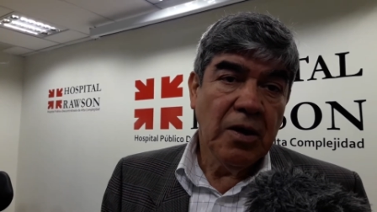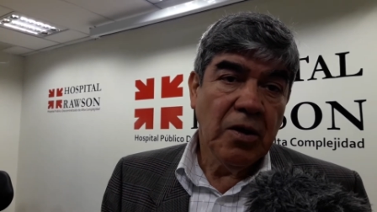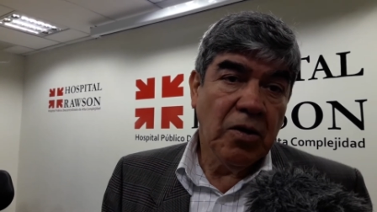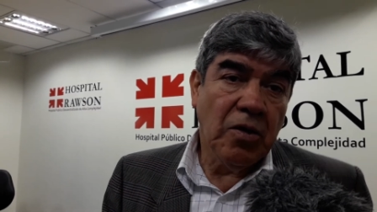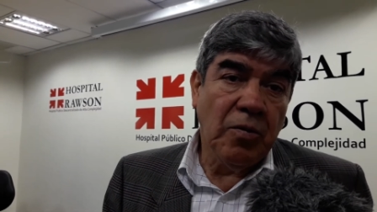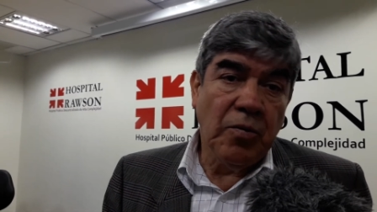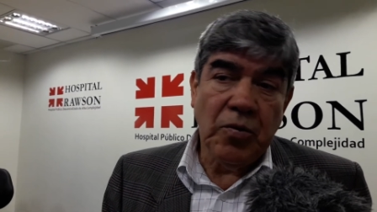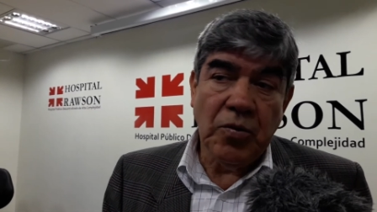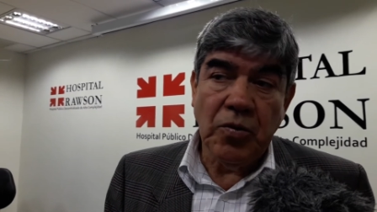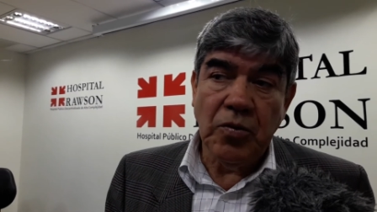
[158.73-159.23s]

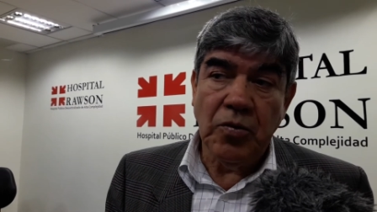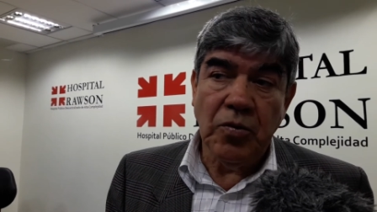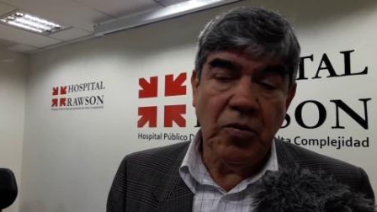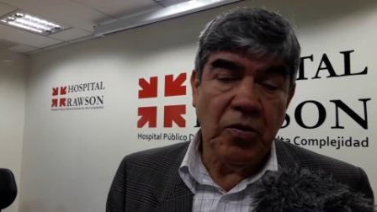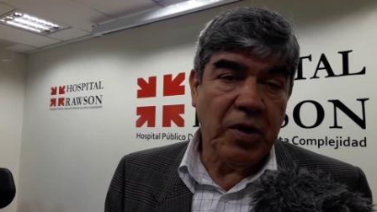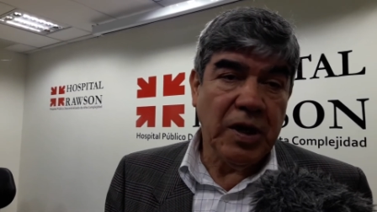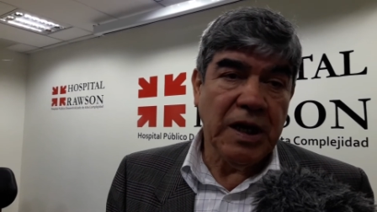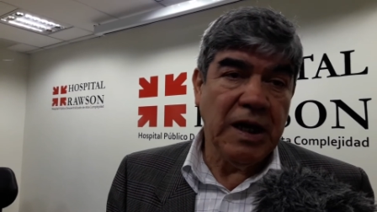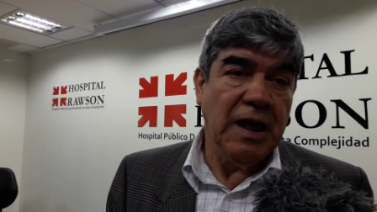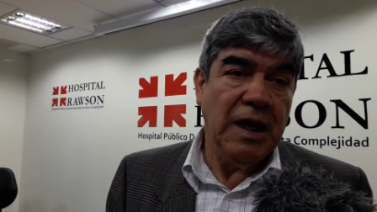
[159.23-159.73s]

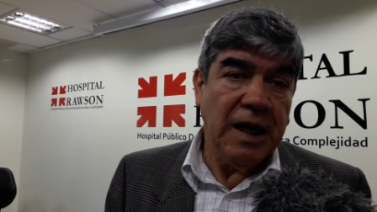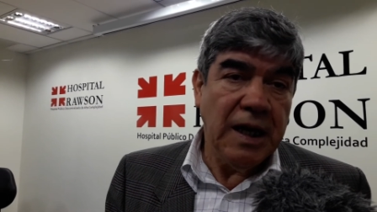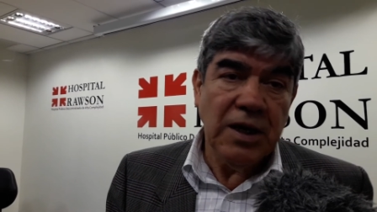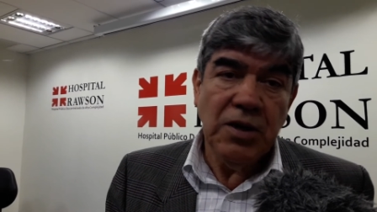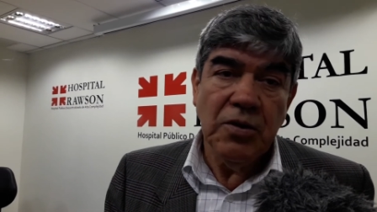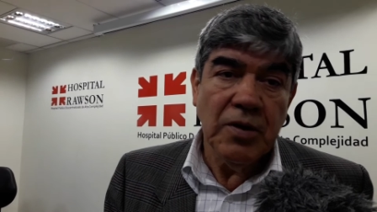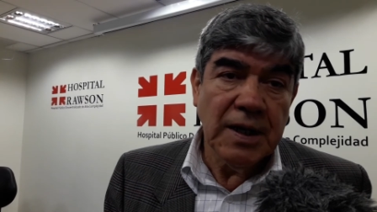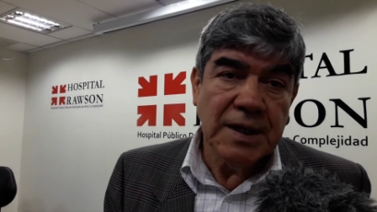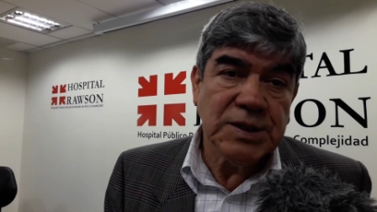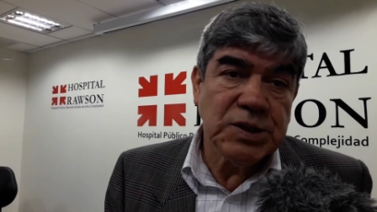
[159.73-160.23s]
como que el
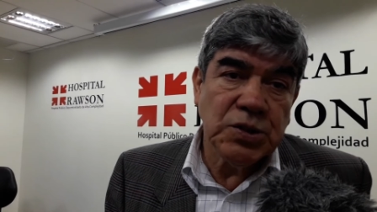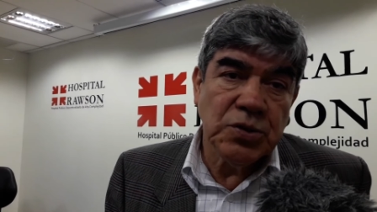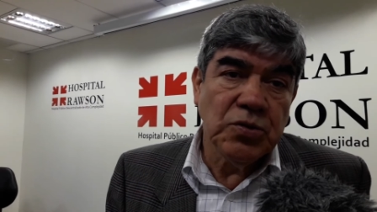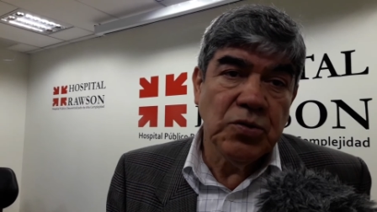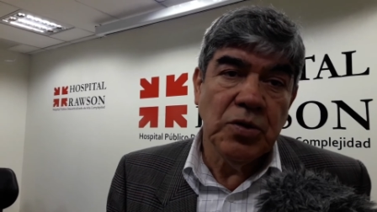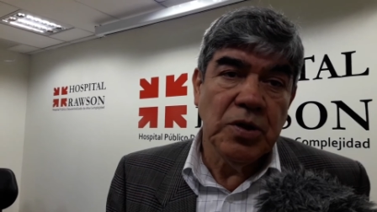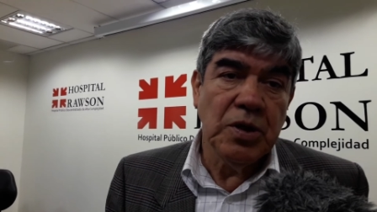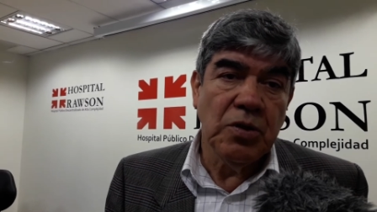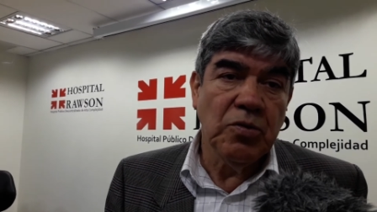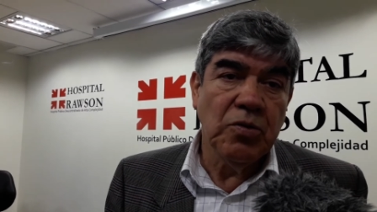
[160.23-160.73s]
niño
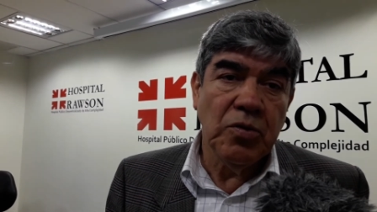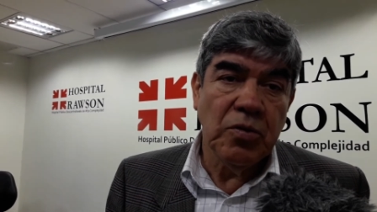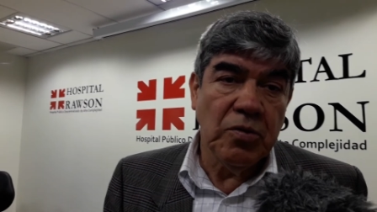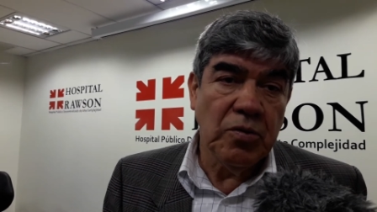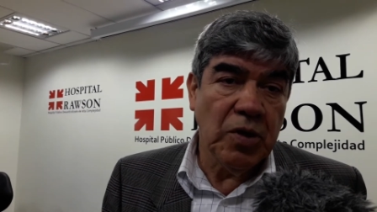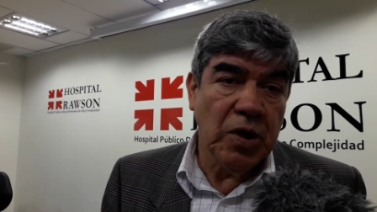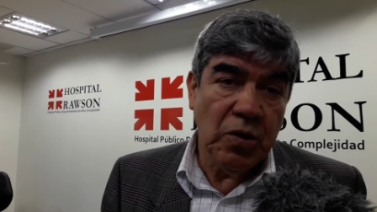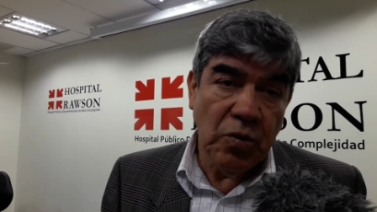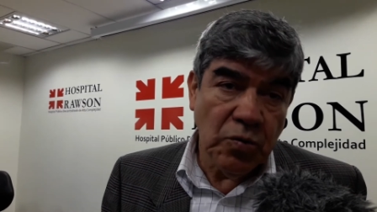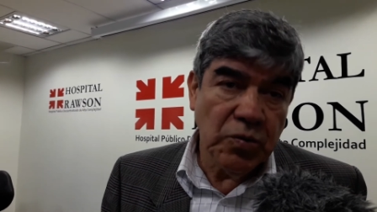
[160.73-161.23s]
nació en
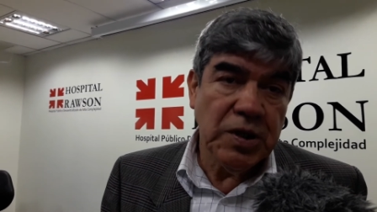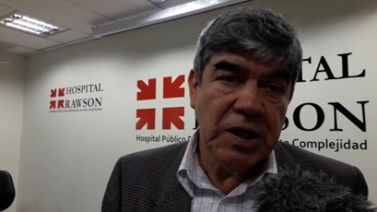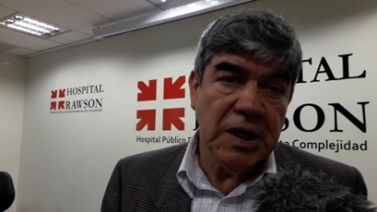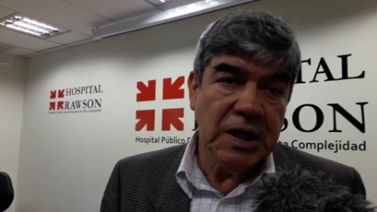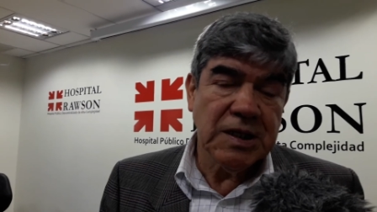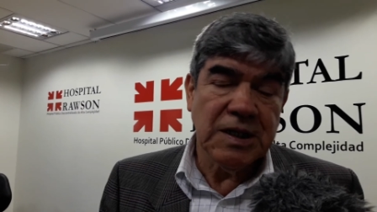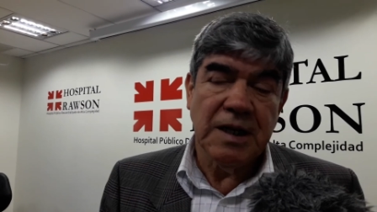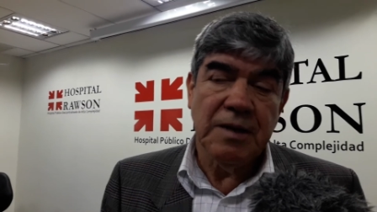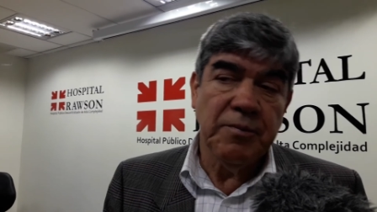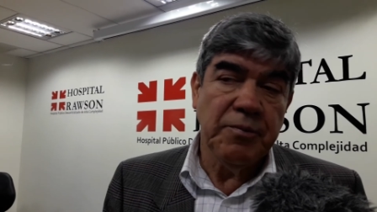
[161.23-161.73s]
un, en un
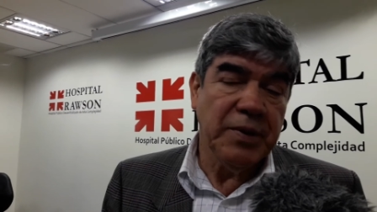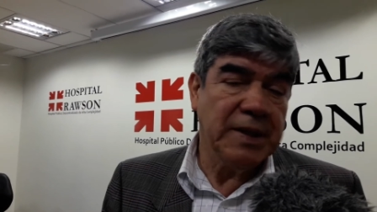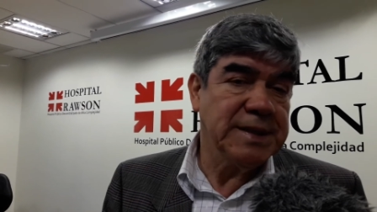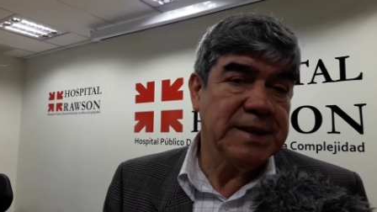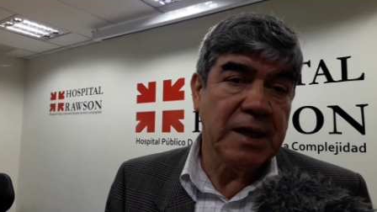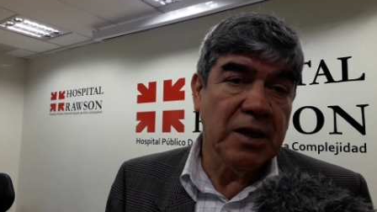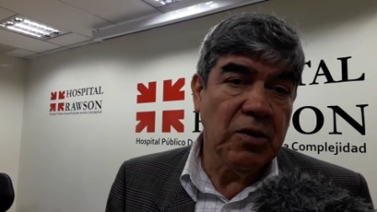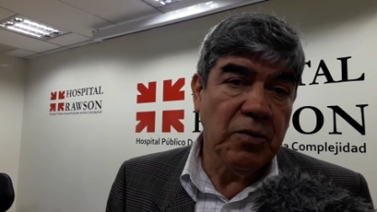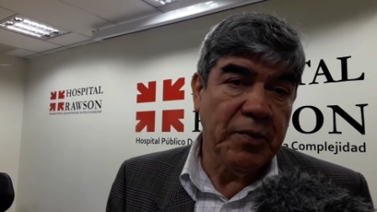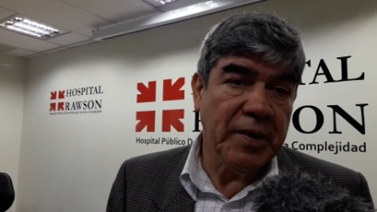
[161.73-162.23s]
día tan
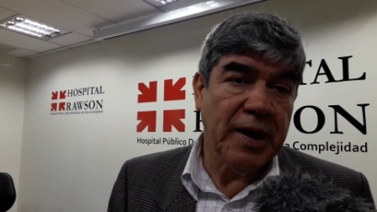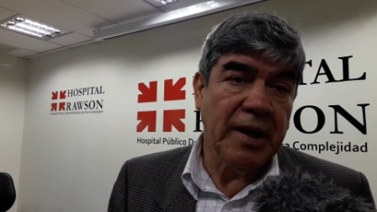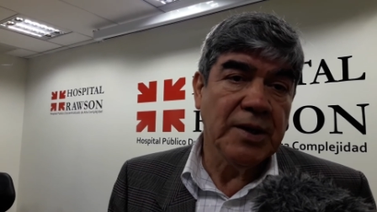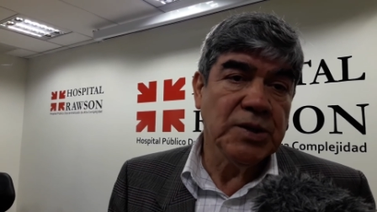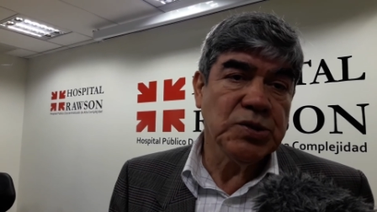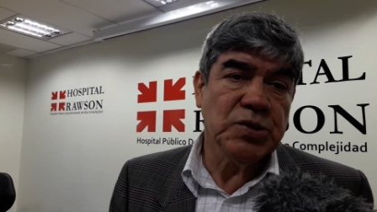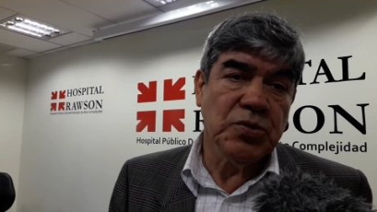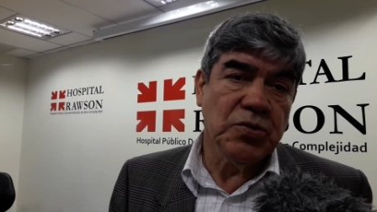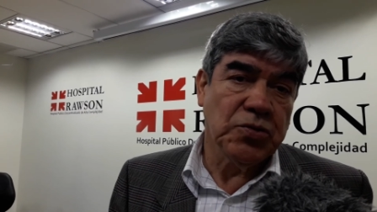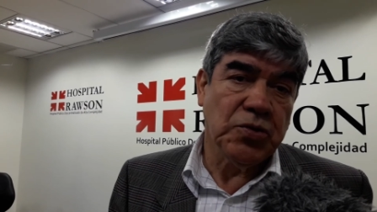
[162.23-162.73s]
preciado para
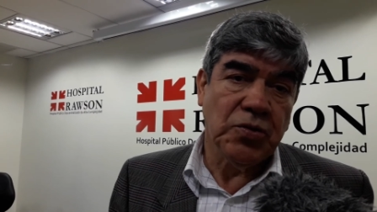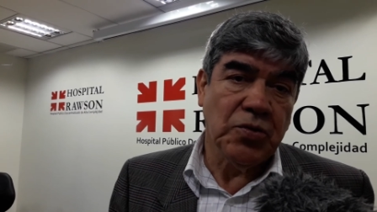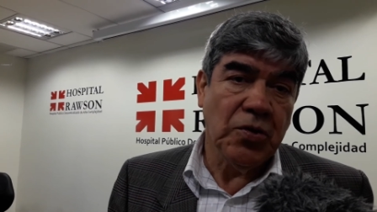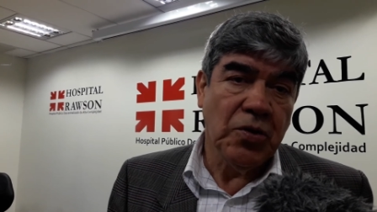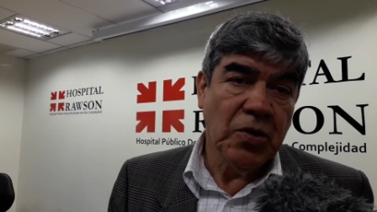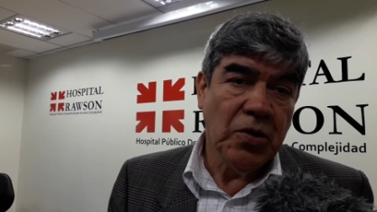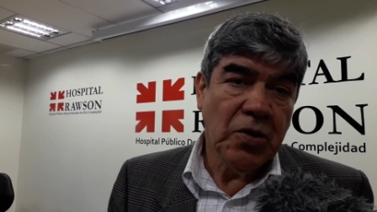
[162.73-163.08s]
nosotros.